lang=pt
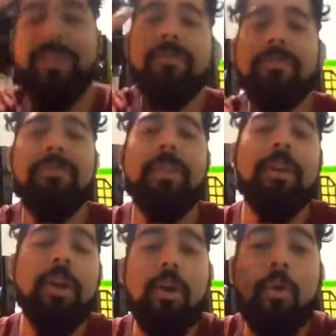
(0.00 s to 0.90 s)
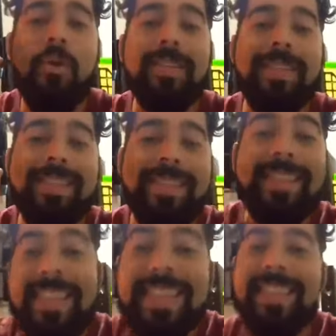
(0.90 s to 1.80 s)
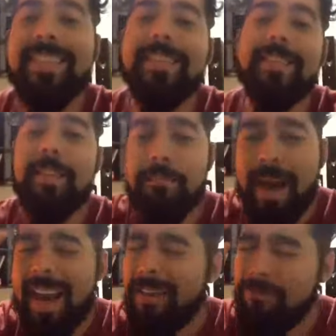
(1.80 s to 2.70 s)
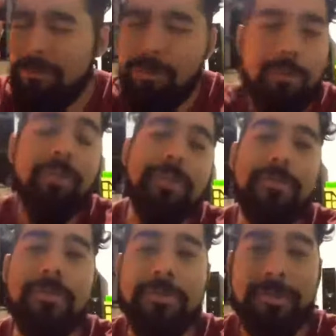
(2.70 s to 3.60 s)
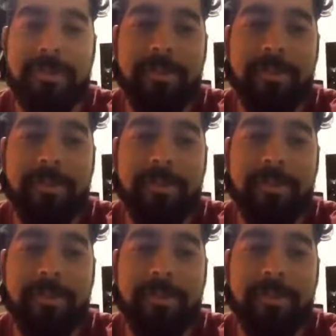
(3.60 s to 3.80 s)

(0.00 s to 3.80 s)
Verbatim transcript: viver coisas lindas e maravilhosas com o Senhor.